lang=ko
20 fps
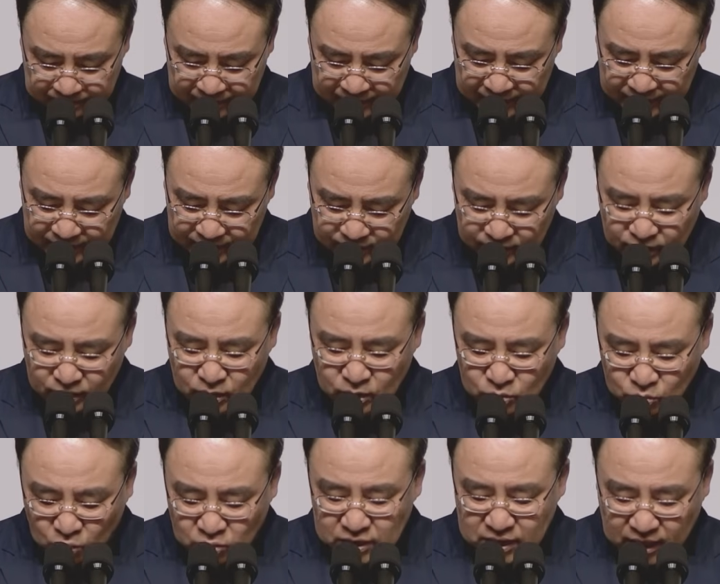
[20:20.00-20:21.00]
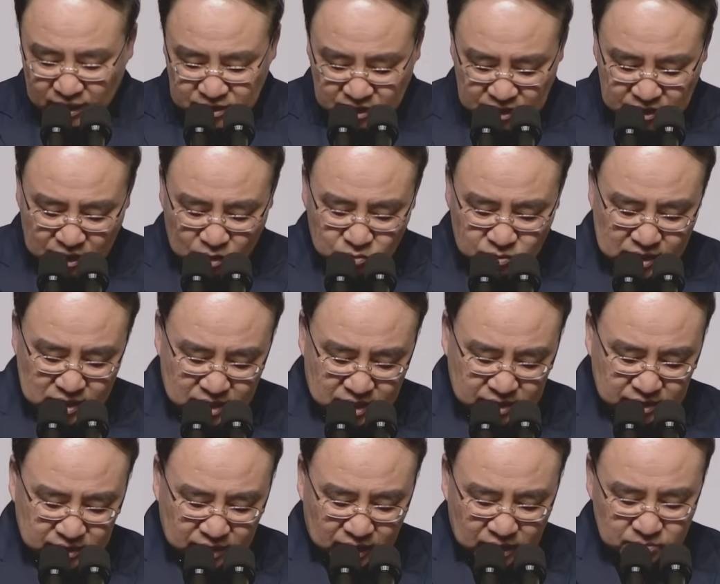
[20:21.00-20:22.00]
음, 돈이 가치 있다고
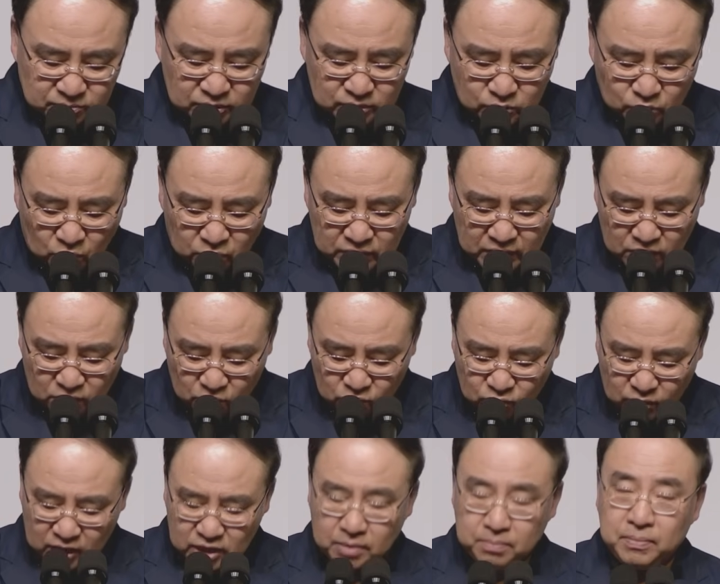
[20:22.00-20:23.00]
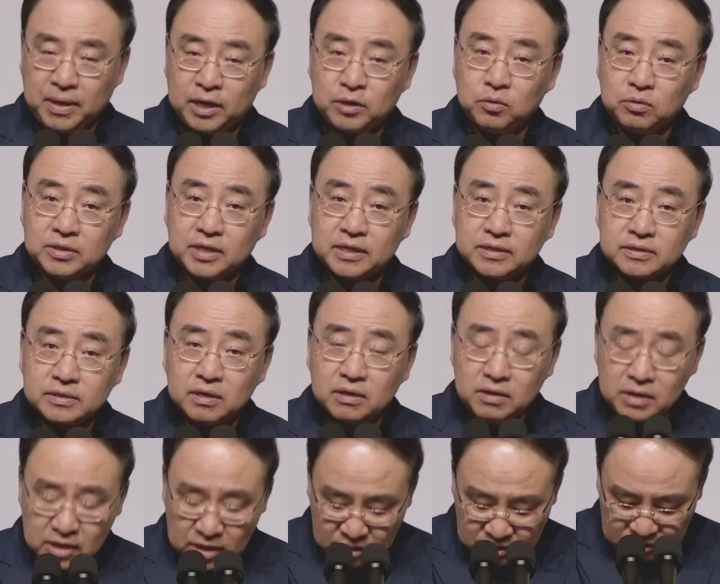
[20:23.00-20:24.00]
생각하는 사람은 돈의 영광에
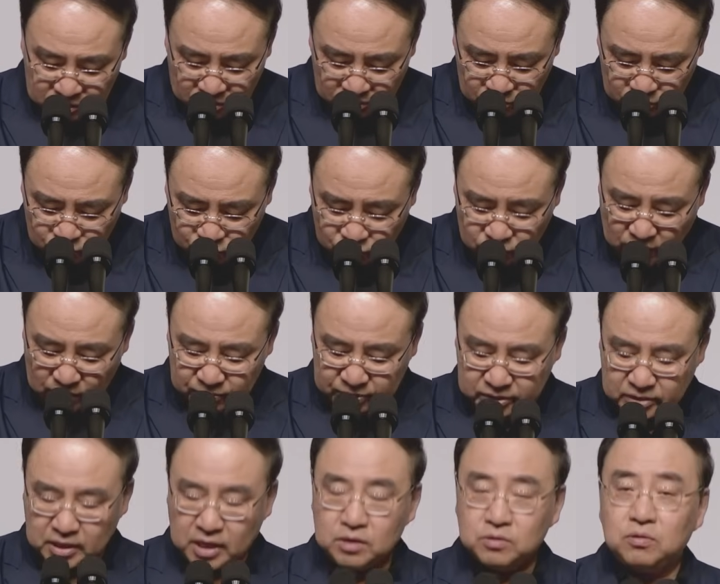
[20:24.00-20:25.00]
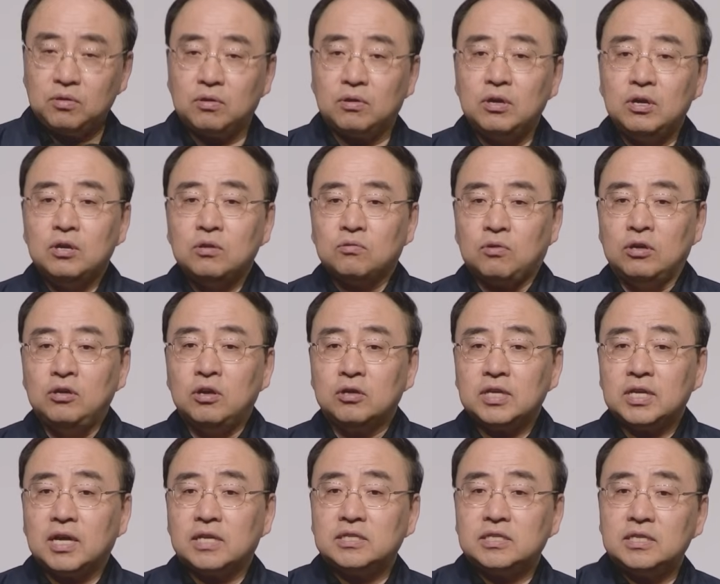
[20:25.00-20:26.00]
매료돼서 그것을 추구하면서 살고
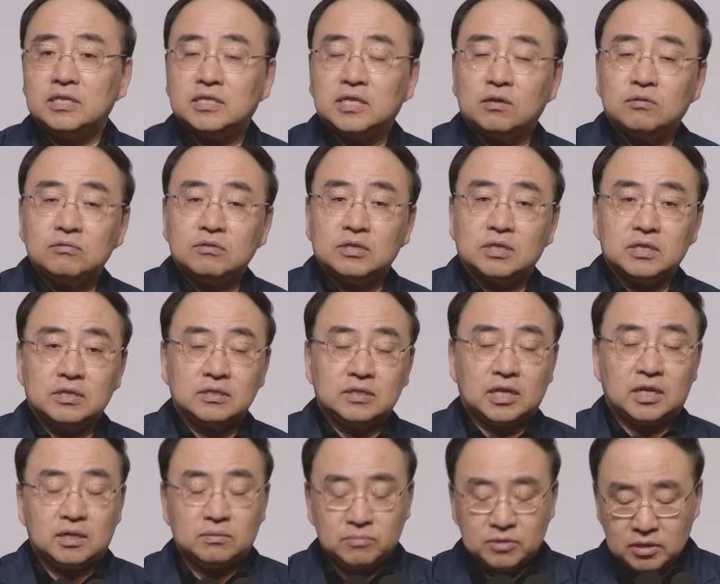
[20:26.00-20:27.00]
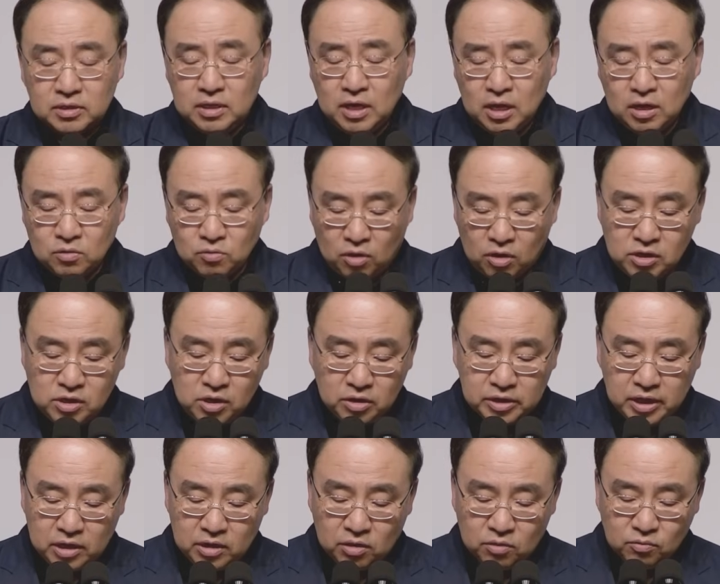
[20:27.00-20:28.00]
권력이 가치 있다고 느끼는 사람은
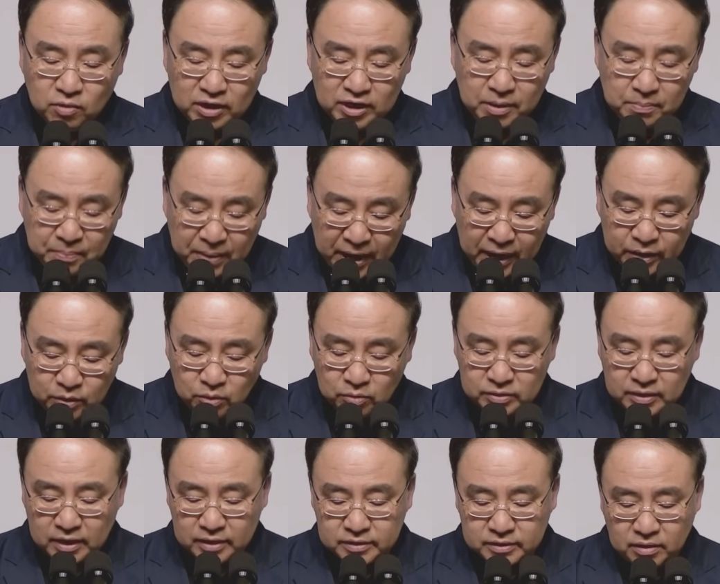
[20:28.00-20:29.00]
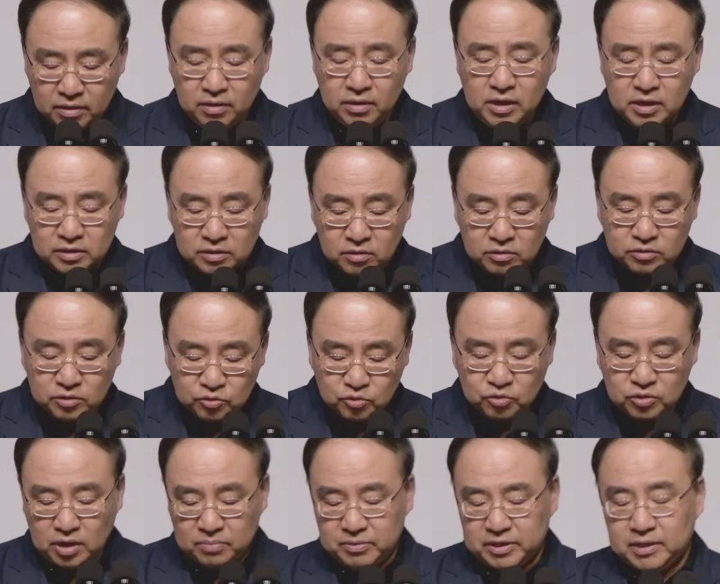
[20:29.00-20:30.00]
권력의 영광에 매료돼서 그것을
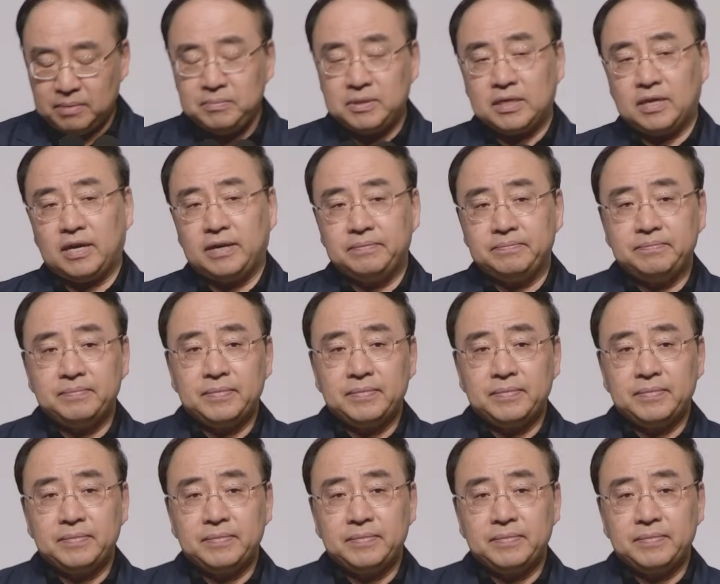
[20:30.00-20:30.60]
추구하며 삽니다.